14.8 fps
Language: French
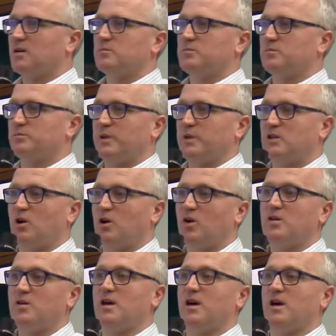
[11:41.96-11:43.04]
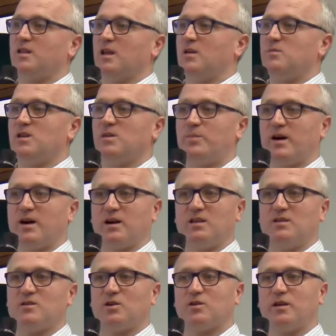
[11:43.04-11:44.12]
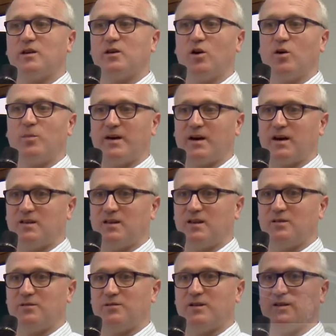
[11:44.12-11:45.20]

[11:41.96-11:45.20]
Bitcoin est émis par une sorte de coopérative euh,